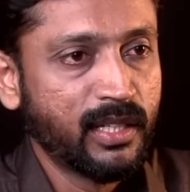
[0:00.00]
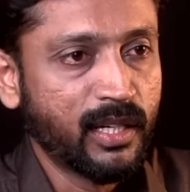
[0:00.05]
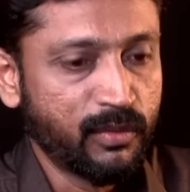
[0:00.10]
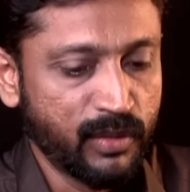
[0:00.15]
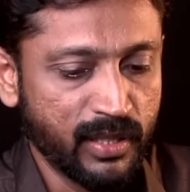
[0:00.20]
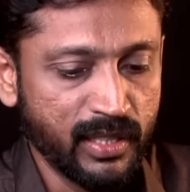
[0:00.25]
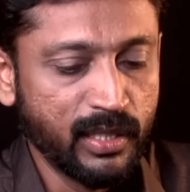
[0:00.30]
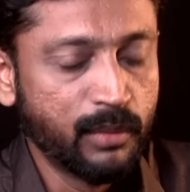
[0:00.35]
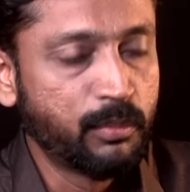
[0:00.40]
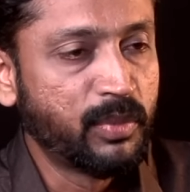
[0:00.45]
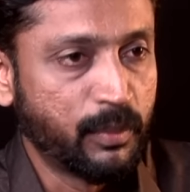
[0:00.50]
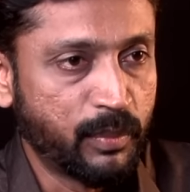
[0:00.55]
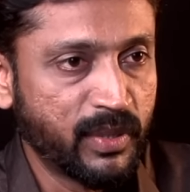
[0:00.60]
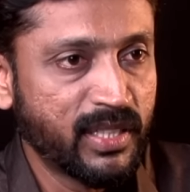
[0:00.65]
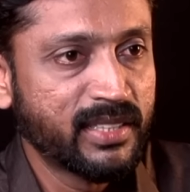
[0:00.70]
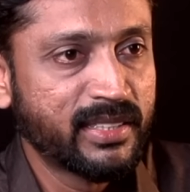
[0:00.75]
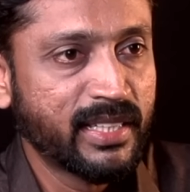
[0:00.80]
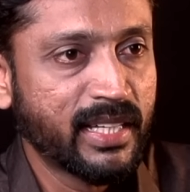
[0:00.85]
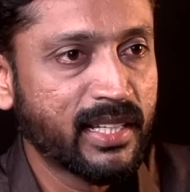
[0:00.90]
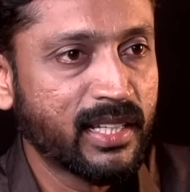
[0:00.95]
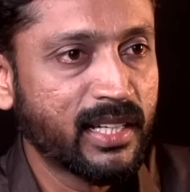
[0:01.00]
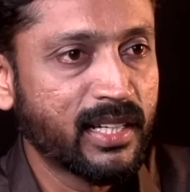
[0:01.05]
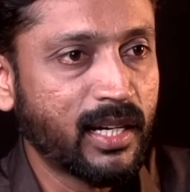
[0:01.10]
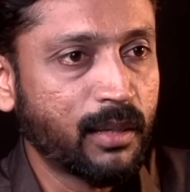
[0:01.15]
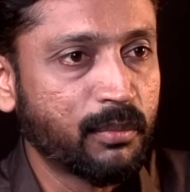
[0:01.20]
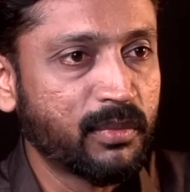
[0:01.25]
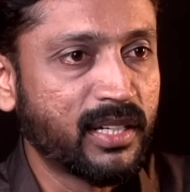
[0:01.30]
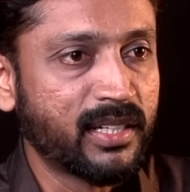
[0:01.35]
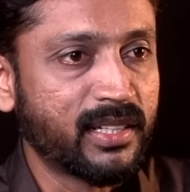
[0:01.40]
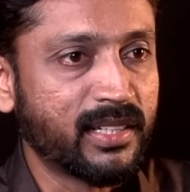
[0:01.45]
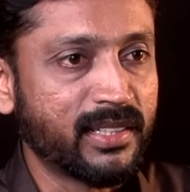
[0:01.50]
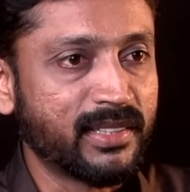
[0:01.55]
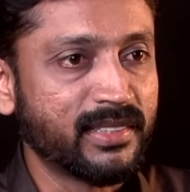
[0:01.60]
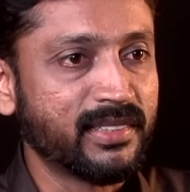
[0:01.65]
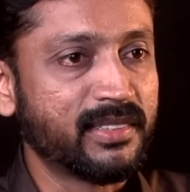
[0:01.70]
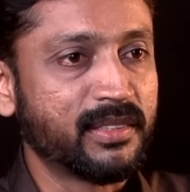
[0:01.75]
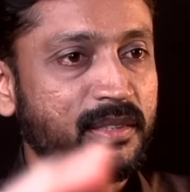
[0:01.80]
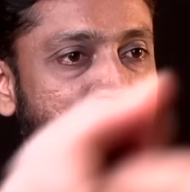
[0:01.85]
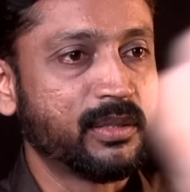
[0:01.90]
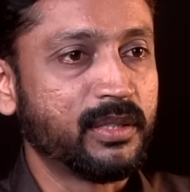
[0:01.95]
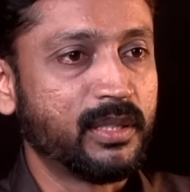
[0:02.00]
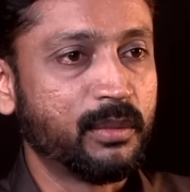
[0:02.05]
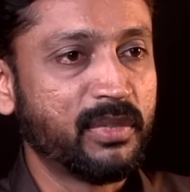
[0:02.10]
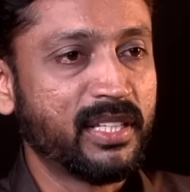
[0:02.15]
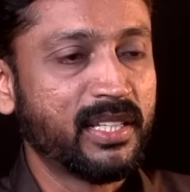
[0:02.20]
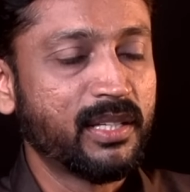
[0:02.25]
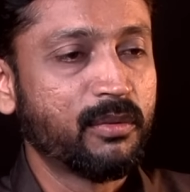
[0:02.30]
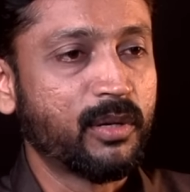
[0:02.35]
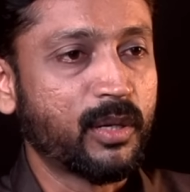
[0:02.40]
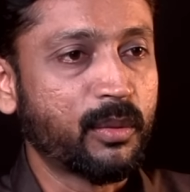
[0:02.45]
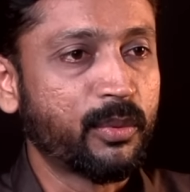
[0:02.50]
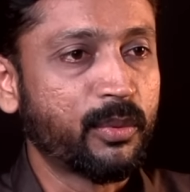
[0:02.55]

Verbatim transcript: அவர் இன்னும் இப்போ தான் தேர்தல் களம் காண்றாரு இனிமேல் தான் வர